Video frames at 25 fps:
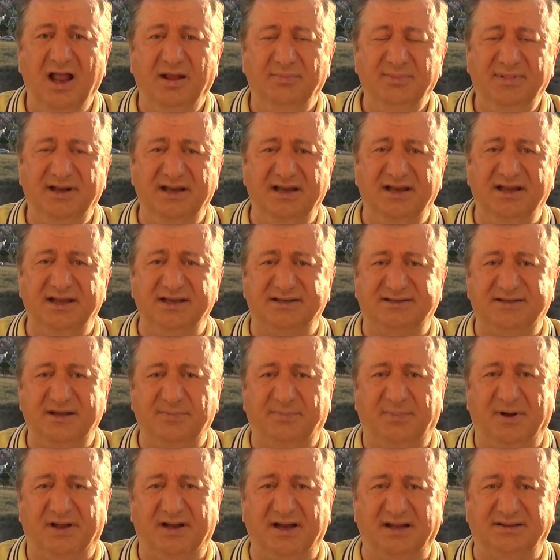Milli
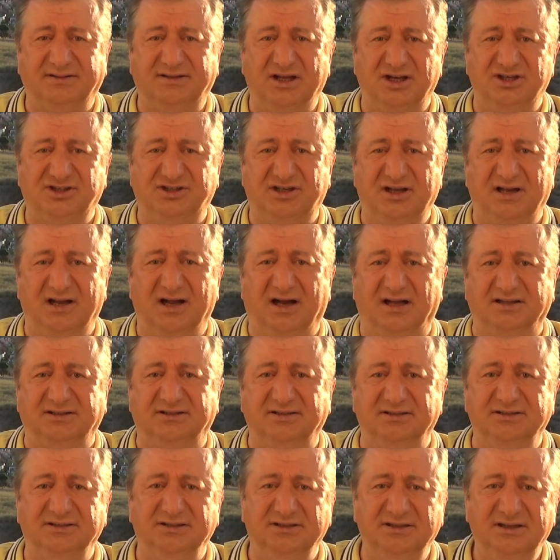İstihbarat
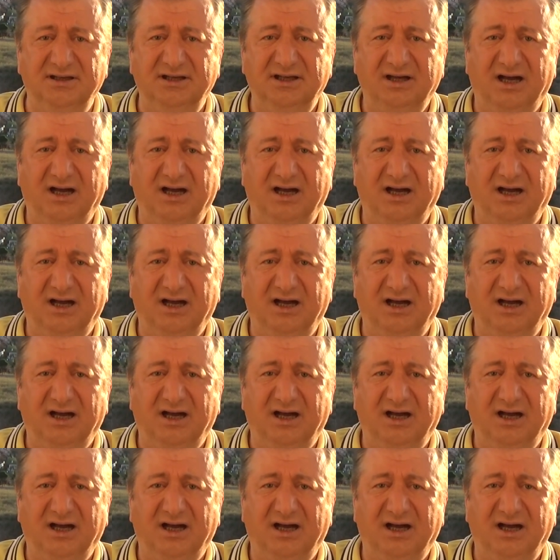Teşkilatı'nı